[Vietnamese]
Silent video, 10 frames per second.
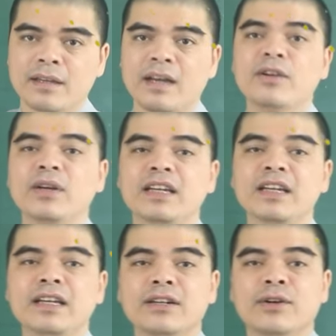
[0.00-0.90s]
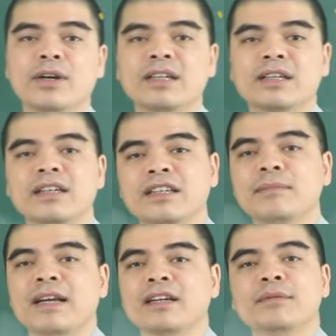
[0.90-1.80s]
À, đôi khi nó sẽ khiến các
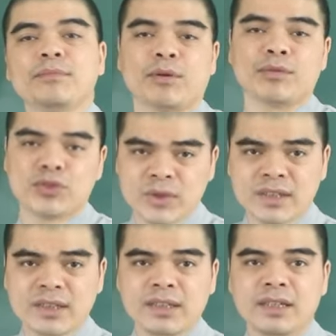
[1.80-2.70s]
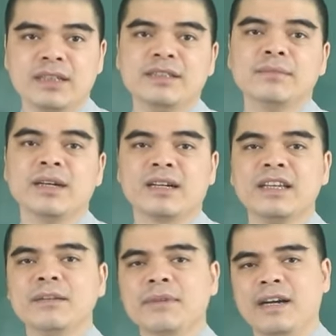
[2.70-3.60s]
bạn hơi mệt mỏi một chút, nhưng mà
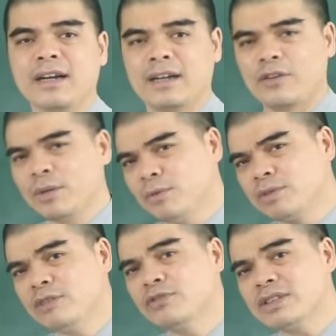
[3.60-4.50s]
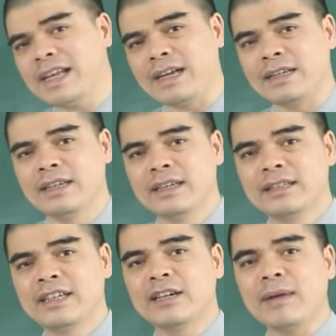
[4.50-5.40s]
khi mà có cái mục tiêu rõ ràng ấy,
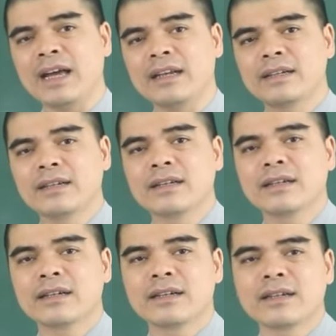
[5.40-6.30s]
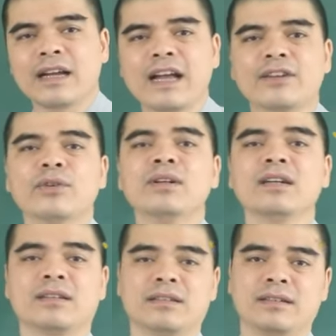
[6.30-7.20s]
thì các bạn càng nỗ
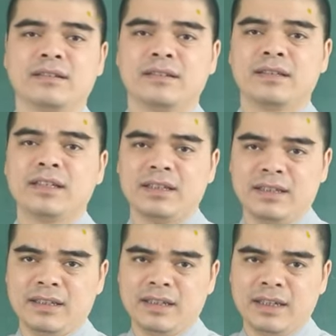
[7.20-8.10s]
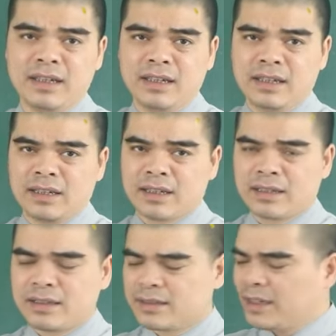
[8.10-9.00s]
lực thì
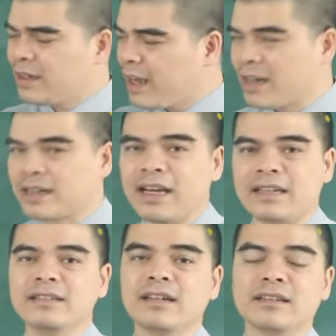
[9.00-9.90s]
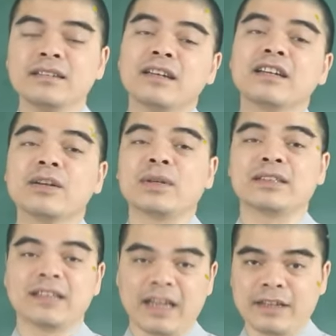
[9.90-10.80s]
sẽ càng đạt được những cái kết quả
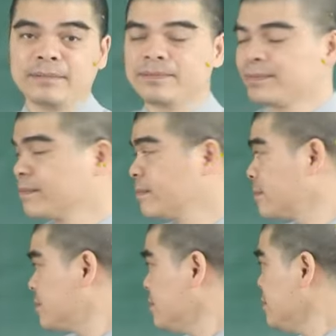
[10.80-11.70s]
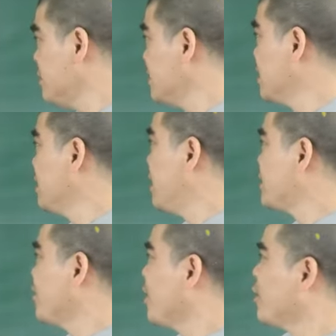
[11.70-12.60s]
xứng đáng
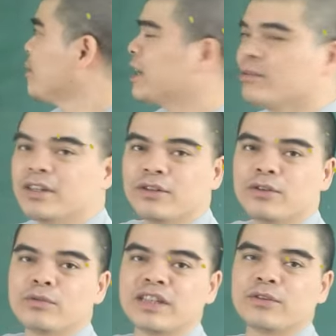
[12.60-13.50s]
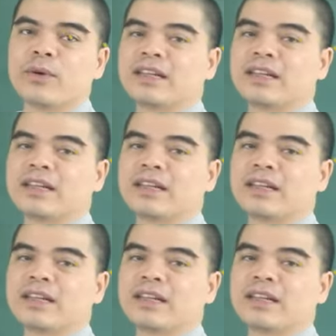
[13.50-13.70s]
ở trong ngày hôm nay cũng được cục diện ngũ